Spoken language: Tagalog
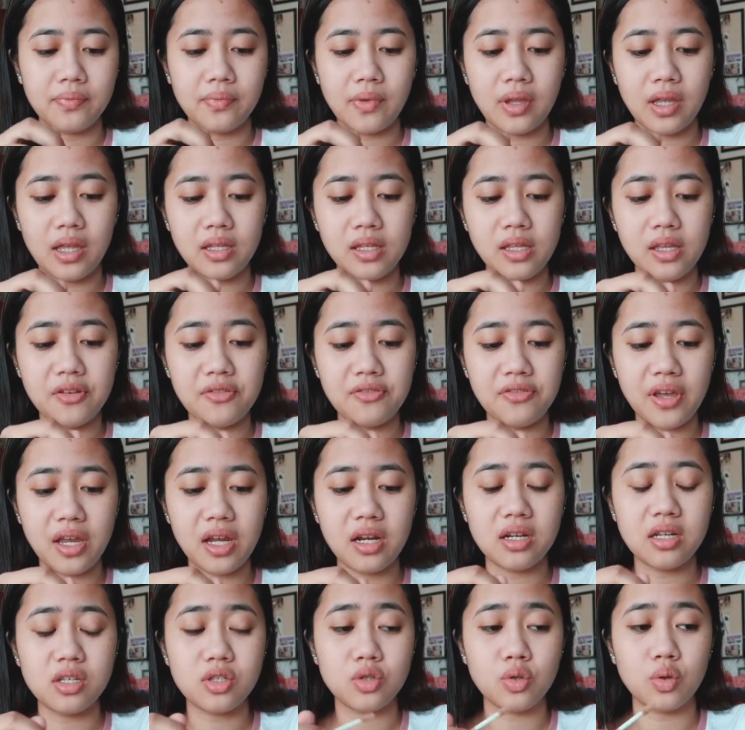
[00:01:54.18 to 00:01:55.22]
And in
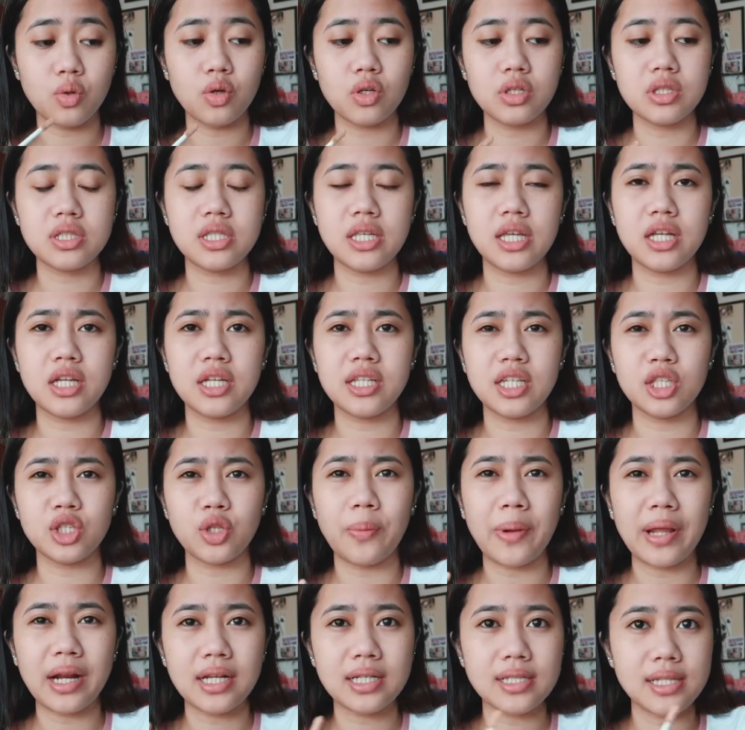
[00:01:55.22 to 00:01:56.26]
fairness tong concealer na to,
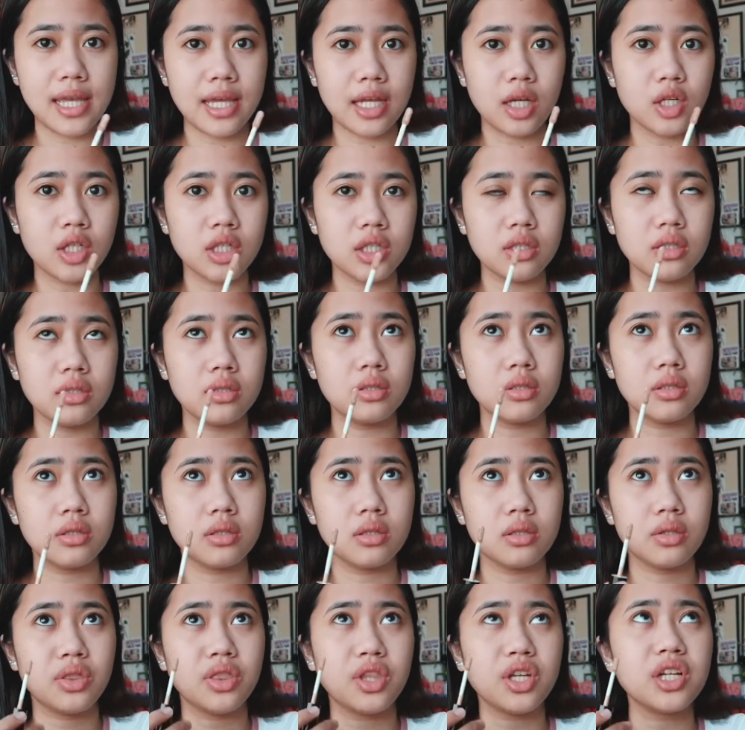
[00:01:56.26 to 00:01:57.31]
parang second,
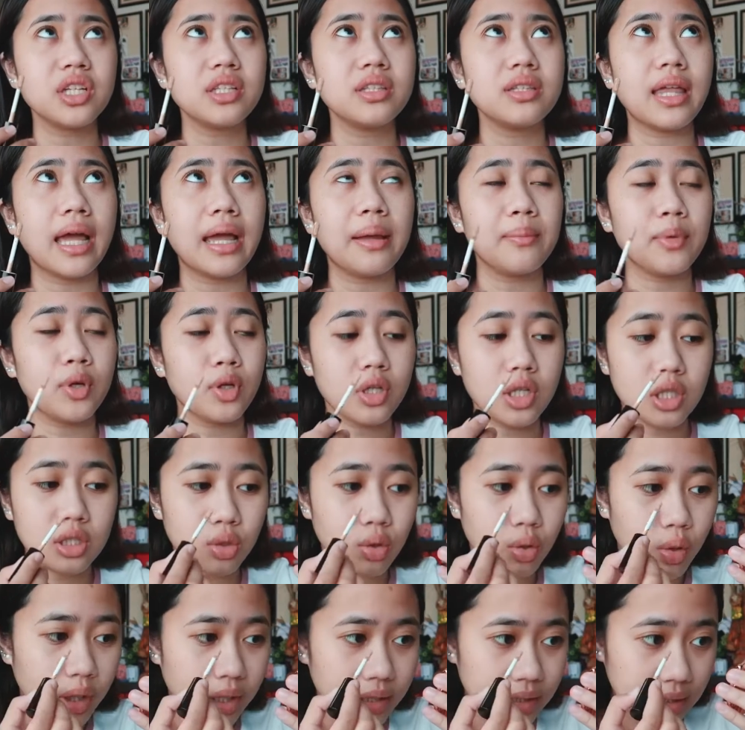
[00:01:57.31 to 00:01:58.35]
third time ko na
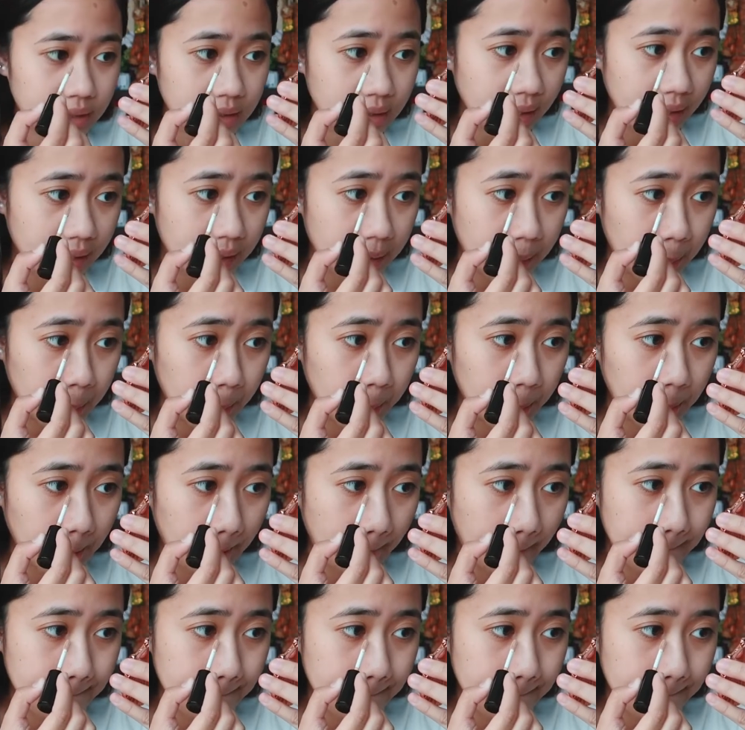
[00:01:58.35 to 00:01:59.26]
tong itatry ngayon.